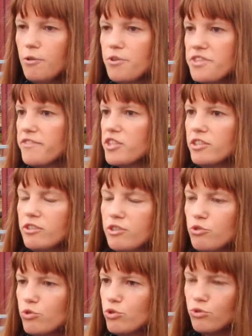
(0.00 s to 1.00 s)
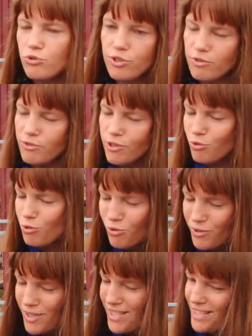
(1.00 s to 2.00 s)
Он совершенно не, тушу, не
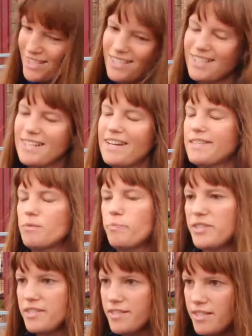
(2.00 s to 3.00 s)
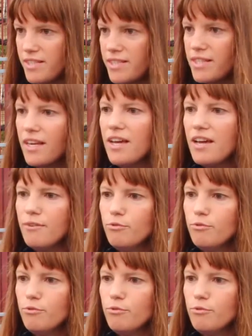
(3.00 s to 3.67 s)
тушуется, не стесняется посетителей.